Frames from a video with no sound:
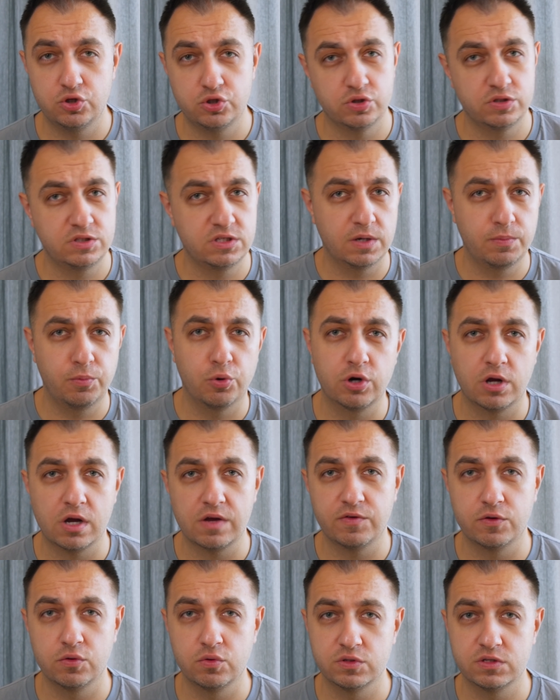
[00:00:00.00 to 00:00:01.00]
еще с тех пор,
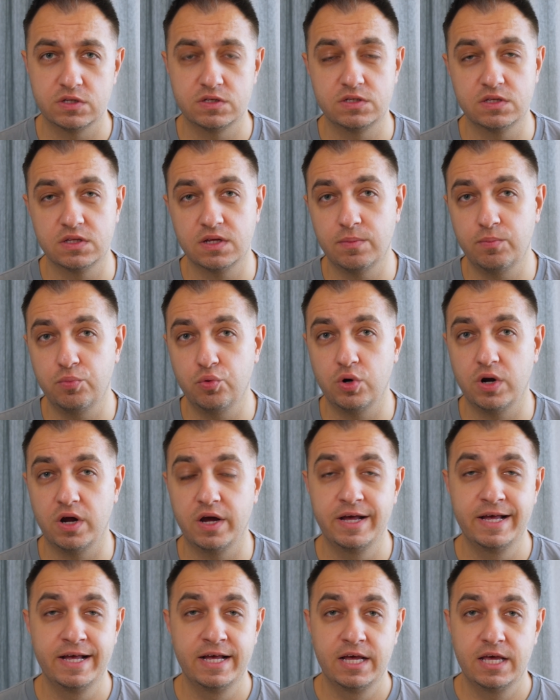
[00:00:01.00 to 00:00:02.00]
как вернулся из
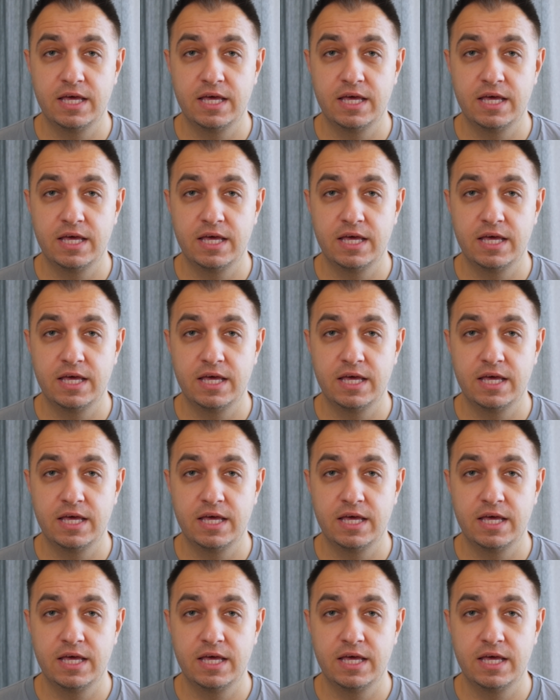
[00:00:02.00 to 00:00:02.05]
Сингапура.